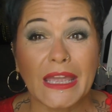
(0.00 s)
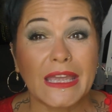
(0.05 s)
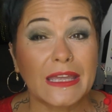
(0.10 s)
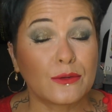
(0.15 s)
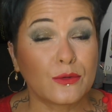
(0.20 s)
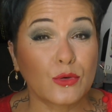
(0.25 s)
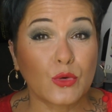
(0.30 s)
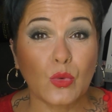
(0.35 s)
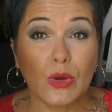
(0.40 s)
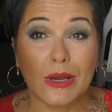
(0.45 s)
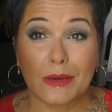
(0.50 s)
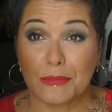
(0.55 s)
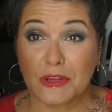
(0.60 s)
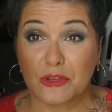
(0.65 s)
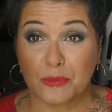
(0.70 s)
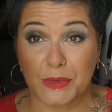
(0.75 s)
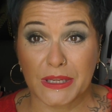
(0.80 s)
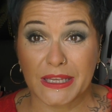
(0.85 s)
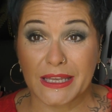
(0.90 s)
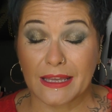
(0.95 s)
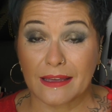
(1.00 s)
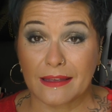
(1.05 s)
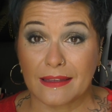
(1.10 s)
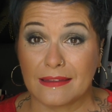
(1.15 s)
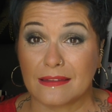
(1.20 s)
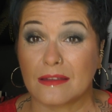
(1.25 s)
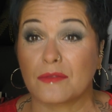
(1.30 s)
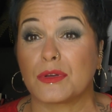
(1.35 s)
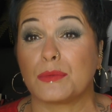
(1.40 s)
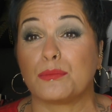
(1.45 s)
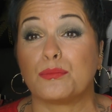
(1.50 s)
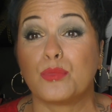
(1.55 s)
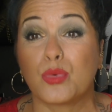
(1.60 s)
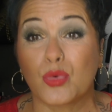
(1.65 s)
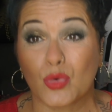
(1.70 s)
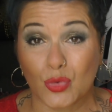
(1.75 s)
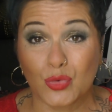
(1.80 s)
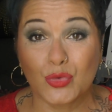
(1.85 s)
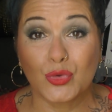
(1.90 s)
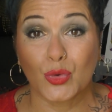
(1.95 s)
Et du coup, elle m'expliquait qu'ils avaient
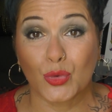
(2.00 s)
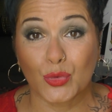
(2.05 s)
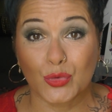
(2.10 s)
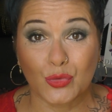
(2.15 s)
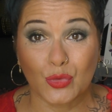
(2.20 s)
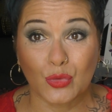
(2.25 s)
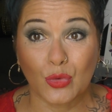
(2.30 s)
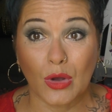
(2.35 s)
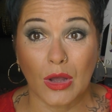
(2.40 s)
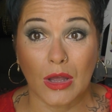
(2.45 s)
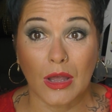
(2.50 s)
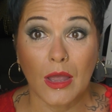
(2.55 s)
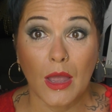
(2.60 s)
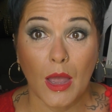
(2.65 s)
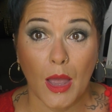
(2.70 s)
beaucoup de retours